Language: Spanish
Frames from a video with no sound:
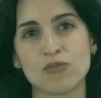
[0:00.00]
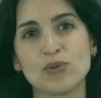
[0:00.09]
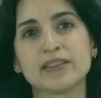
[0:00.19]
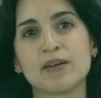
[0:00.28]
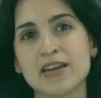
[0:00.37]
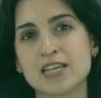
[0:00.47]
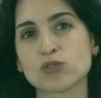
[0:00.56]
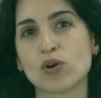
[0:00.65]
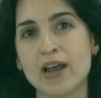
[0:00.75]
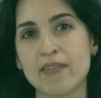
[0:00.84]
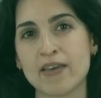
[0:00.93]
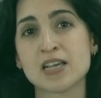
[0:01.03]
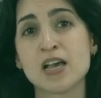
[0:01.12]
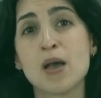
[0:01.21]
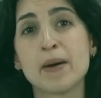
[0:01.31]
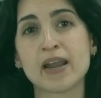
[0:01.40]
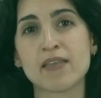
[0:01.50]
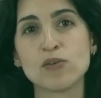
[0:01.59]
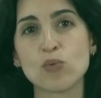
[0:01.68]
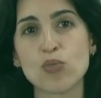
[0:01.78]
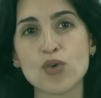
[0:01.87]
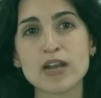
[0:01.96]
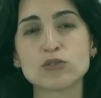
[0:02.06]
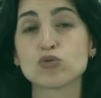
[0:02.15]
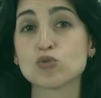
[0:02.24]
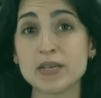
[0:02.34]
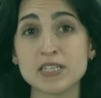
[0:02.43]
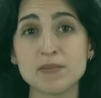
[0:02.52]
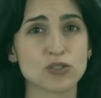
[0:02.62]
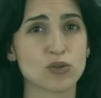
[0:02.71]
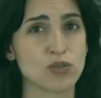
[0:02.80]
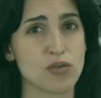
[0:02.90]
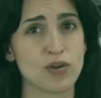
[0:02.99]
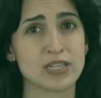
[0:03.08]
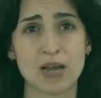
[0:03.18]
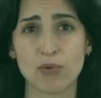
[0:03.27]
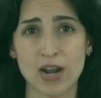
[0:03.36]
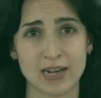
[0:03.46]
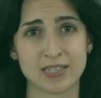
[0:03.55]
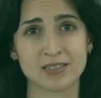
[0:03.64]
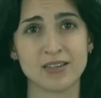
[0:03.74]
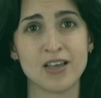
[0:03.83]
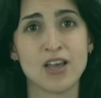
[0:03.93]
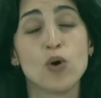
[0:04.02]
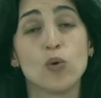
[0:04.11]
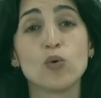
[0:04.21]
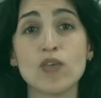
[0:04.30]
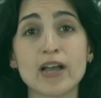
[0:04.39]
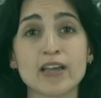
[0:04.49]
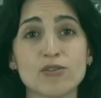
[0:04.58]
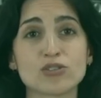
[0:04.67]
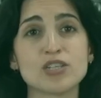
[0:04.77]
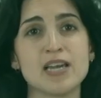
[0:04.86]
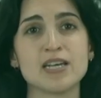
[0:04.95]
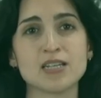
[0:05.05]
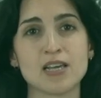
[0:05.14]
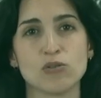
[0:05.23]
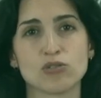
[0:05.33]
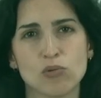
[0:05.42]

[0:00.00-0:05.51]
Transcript: durante varias jornadas para denunciar sus pésimas condiciones laborales. Uno de aquellos días en los que